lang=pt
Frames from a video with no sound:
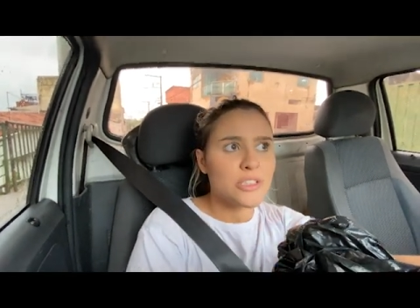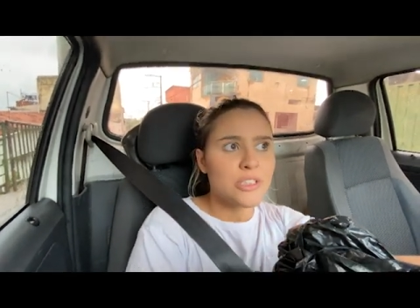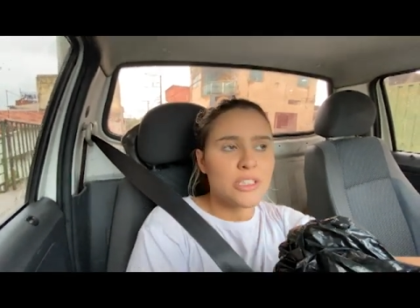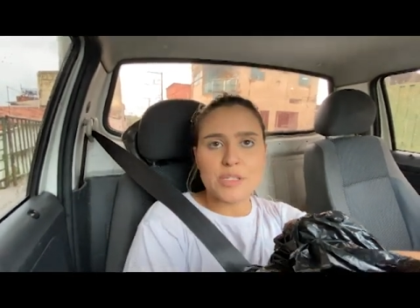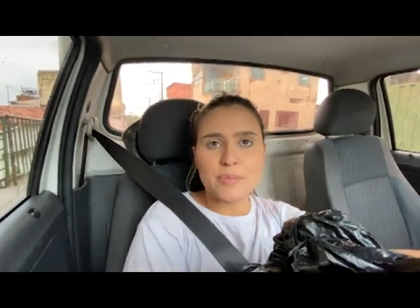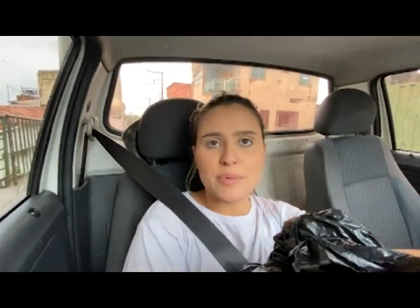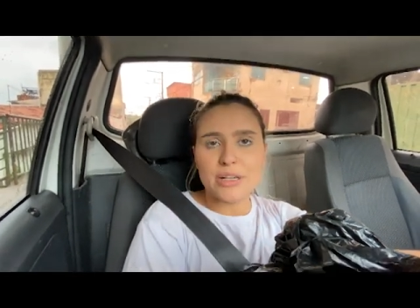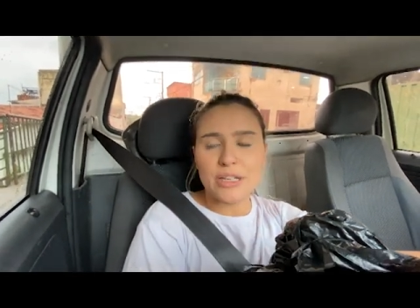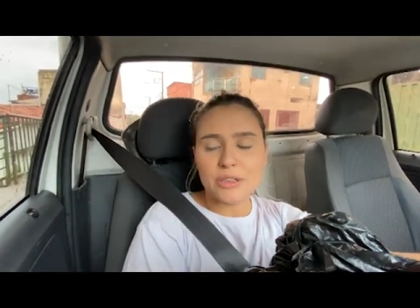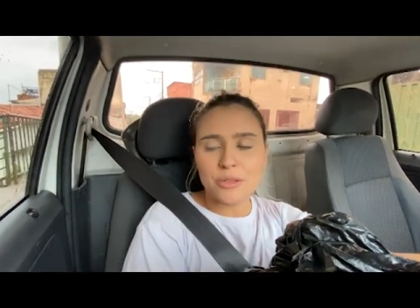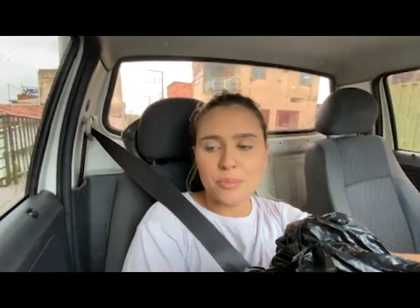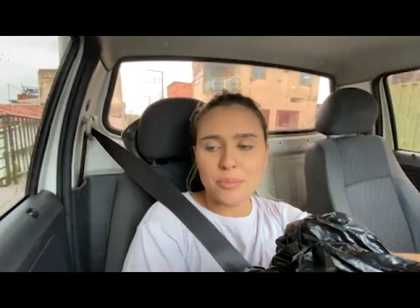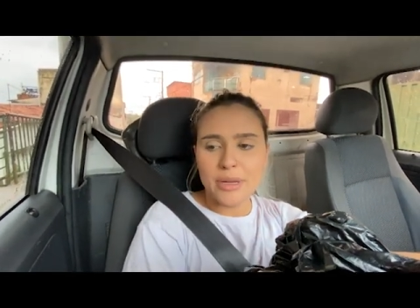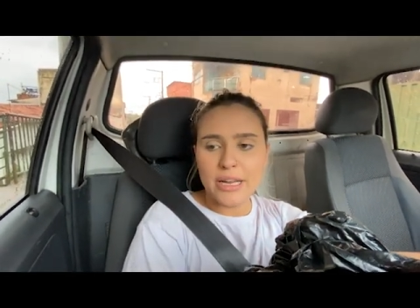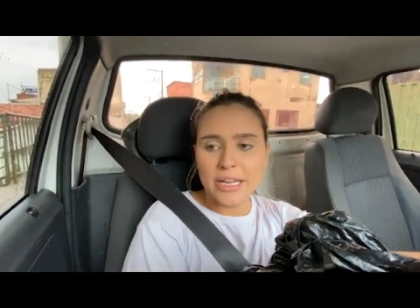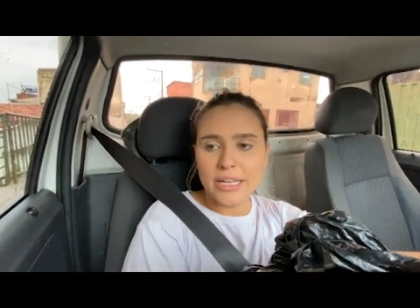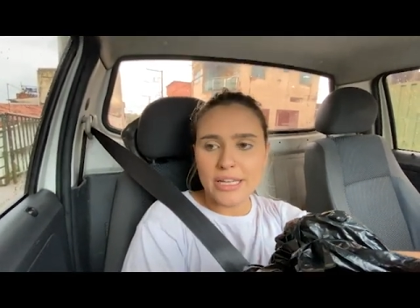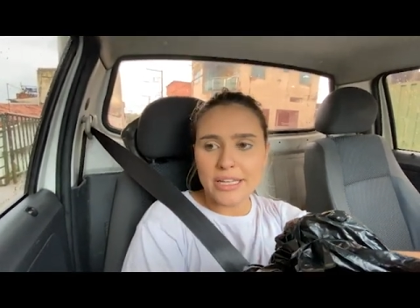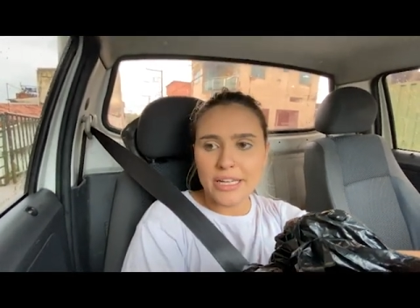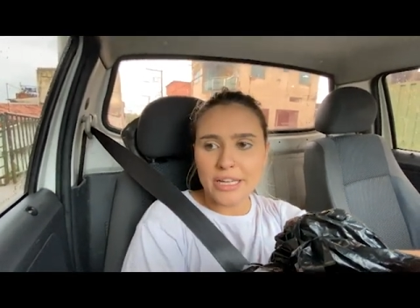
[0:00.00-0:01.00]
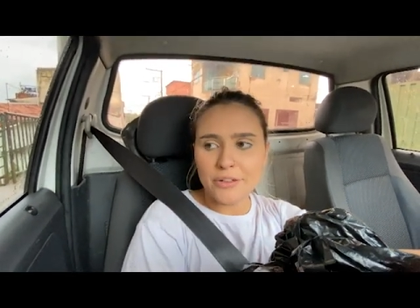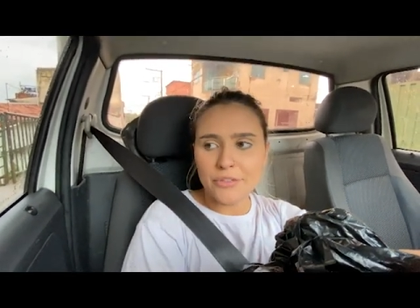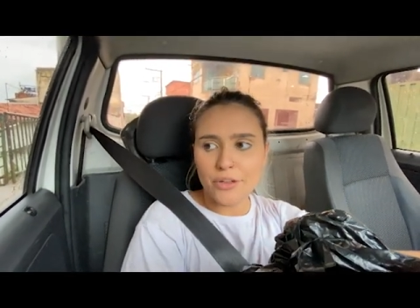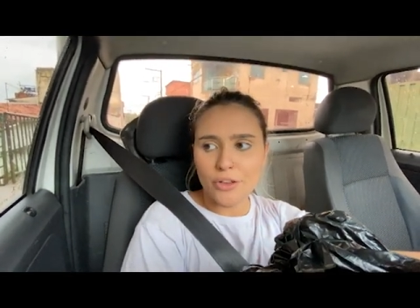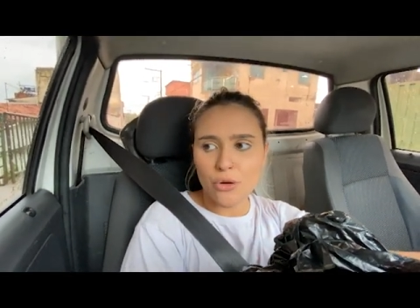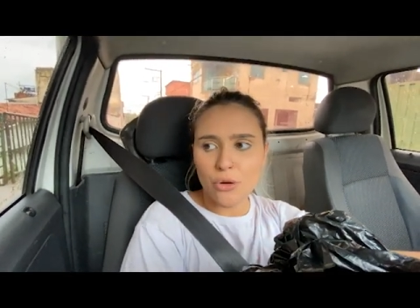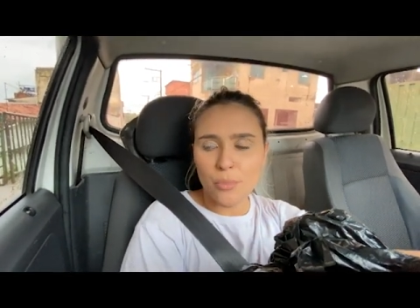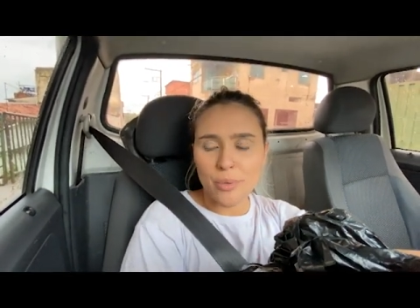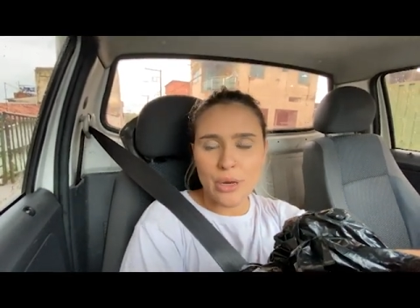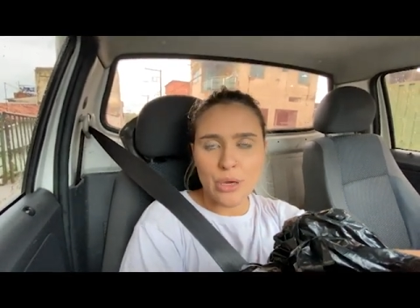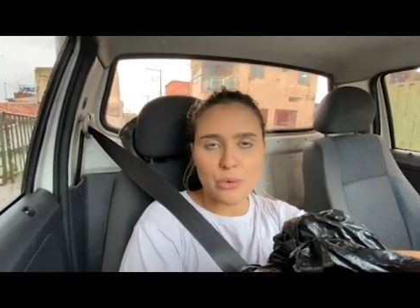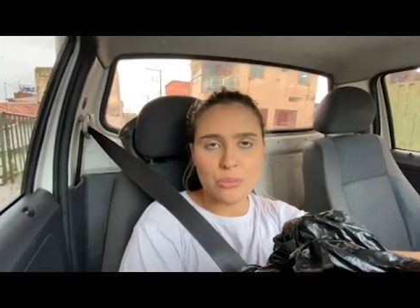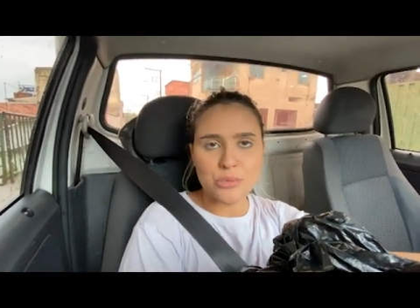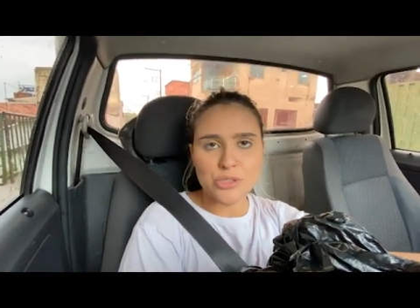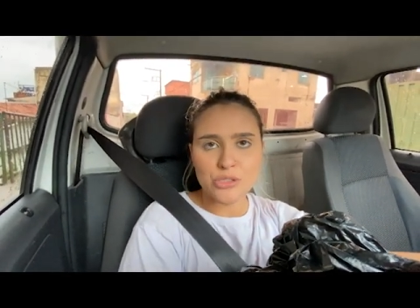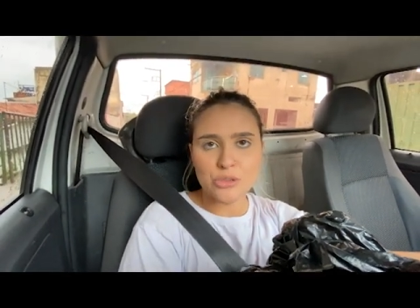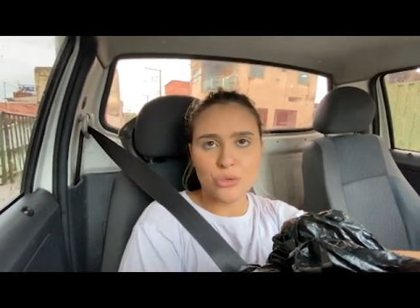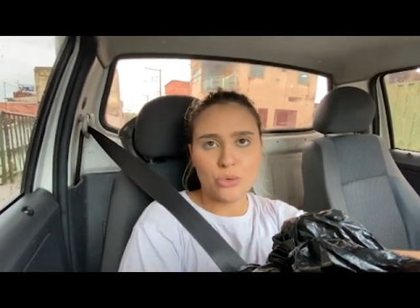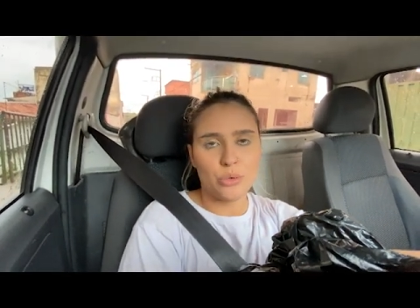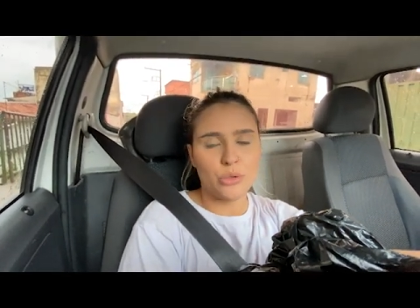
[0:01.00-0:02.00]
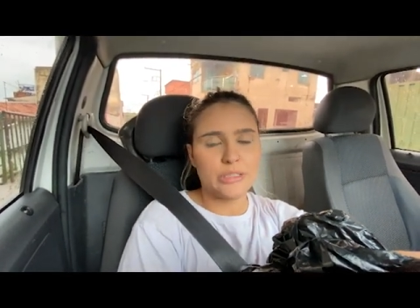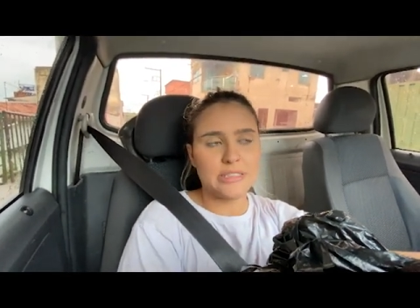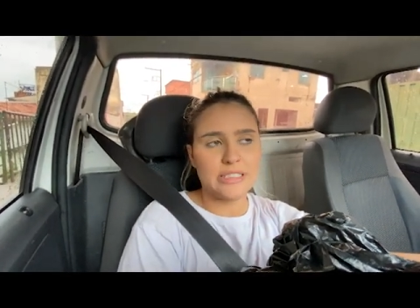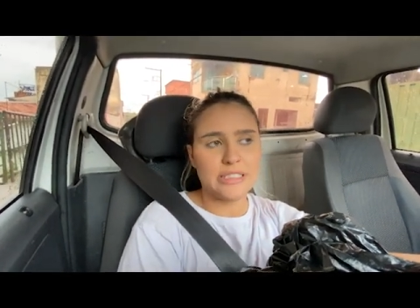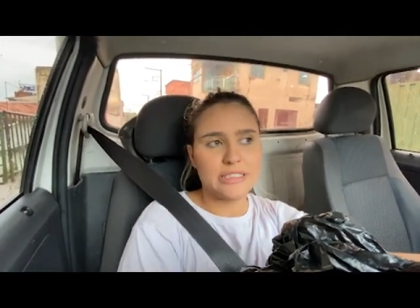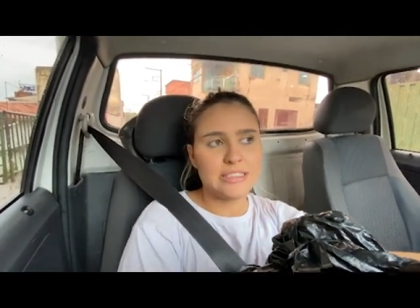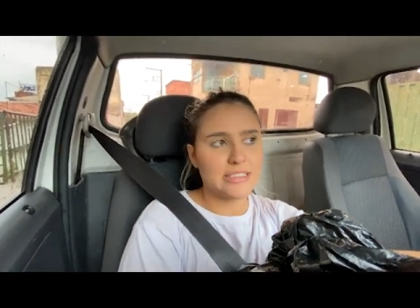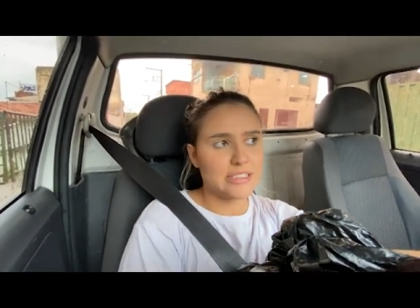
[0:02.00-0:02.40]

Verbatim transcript: esperando o Brenner, ele fica comprar algumas coisas